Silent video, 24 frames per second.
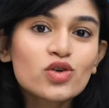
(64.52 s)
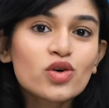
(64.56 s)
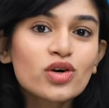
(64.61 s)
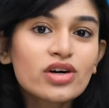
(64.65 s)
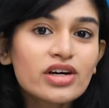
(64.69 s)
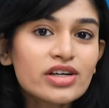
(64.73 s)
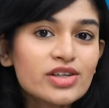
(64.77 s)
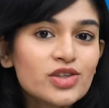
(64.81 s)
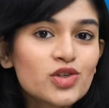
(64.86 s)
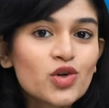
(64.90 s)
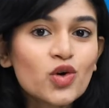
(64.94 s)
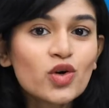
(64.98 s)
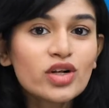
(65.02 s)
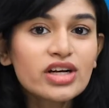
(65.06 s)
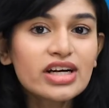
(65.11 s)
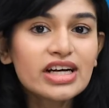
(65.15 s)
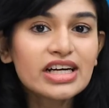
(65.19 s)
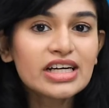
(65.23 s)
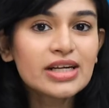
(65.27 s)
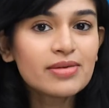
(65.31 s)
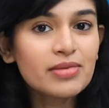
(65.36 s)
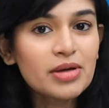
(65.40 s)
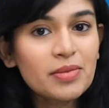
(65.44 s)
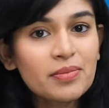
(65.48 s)
को कंट्रोल
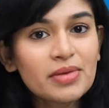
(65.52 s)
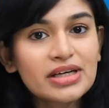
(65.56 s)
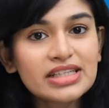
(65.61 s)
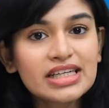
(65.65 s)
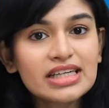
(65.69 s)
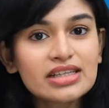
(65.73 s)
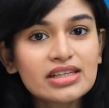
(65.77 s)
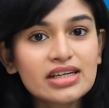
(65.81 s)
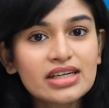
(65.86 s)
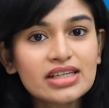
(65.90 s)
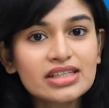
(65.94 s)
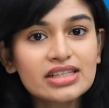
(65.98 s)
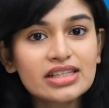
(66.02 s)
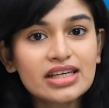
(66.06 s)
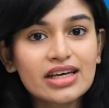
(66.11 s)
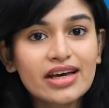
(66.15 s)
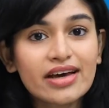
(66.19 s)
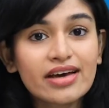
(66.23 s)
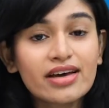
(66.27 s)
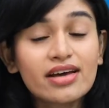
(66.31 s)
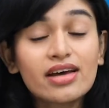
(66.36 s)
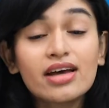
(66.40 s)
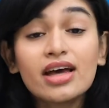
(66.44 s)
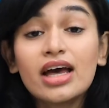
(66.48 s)
करने में मदद करती है